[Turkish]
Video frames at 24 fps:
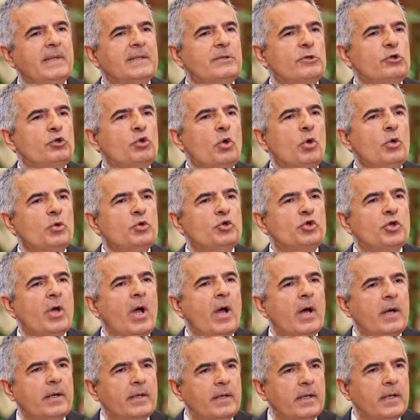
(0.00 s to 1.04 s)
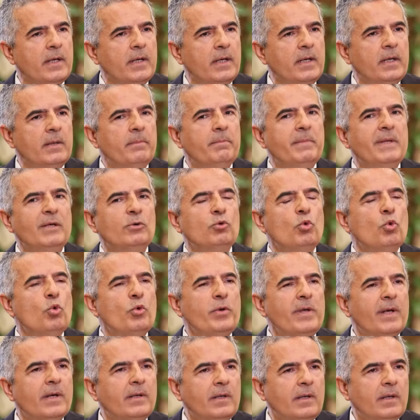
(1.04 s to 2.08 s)
bir son çağrı, bir
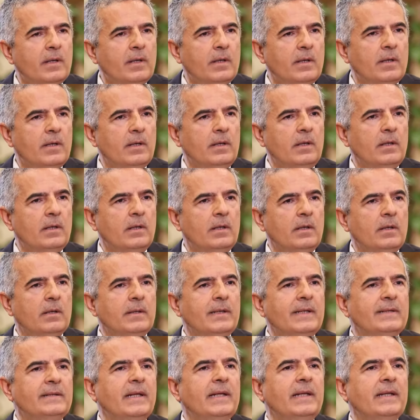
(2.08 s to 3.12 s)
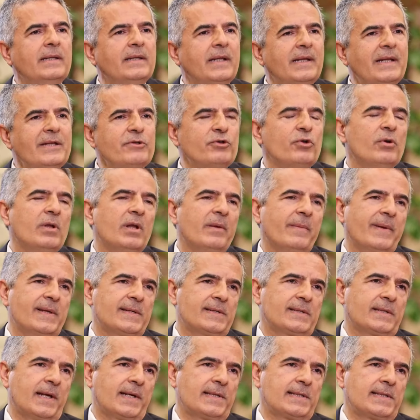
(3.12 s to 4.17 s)
uyarı niteliğinde ne söylemek
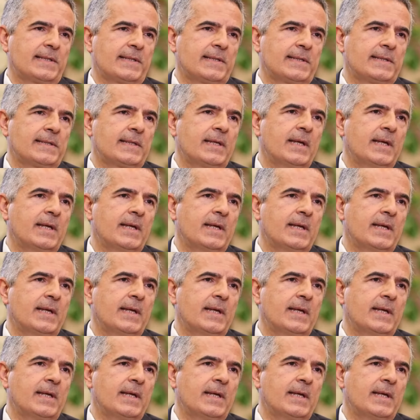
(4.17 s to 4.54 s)
istersiniz?